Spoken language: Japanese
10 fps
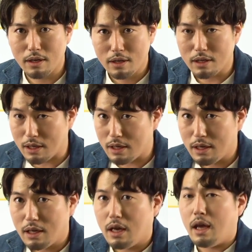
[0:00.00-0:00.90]
いい？
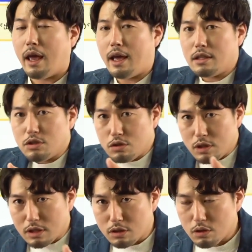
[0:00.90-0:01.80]
円順
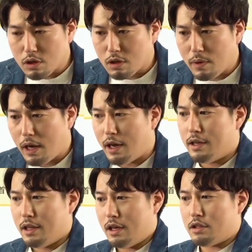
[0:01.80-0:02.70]
列の時は、
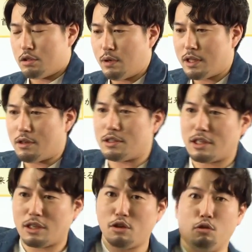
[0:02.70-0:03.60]
ね、座ってる座席を